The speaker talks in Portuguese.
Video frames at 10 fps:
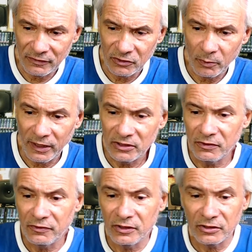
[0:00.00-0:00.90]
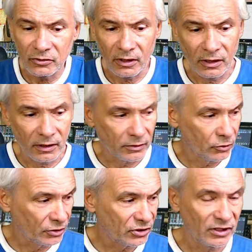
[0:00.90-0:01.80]
vez mais difícil. Uh,
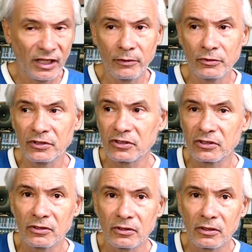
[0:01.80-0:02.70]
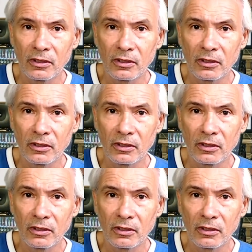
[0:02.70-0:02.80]
nós temos.